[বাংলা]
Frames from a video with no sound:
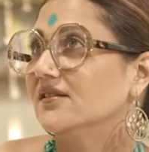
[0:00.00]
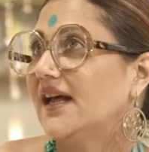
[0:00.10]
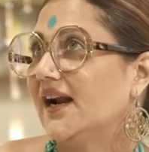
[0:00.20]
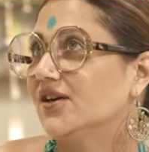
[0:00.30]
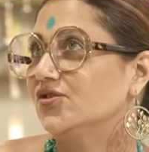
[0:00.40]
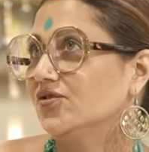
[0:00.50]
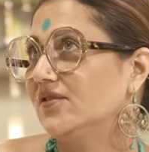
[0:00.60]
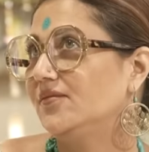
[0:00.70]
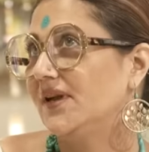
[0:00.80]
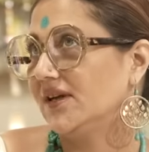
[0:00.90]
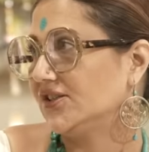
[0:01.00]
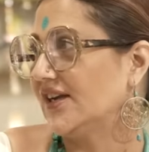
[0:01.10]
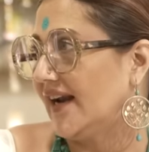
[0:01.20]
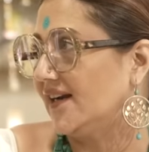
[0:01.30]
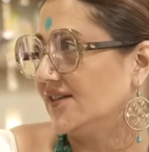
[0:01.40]
দ্যাট শুড বি আ
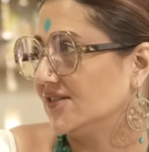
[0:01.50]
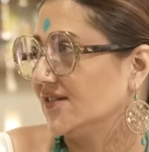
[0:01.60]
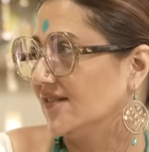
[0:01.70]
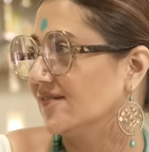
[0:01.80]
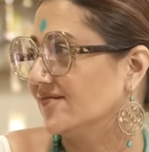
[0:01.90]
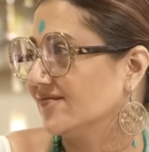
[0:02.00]
চ্যালেঞ্জ না